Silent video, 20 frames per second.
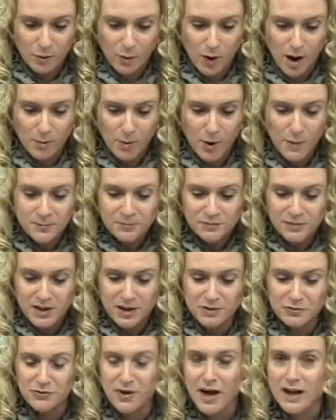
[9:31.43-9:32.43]
L'uomo,
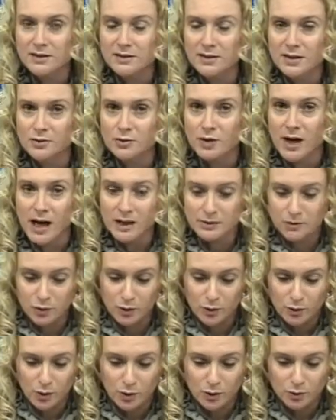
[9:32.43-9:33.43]
infatti, durante
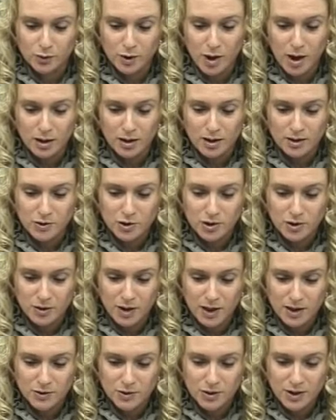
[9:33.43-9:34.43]
un controllo alla
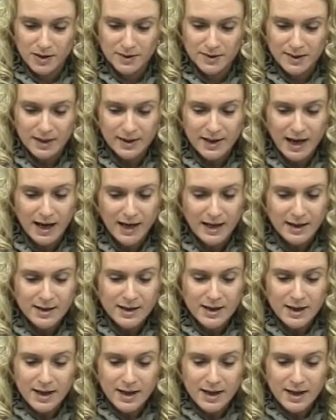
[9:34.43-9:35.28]
circolazione stradale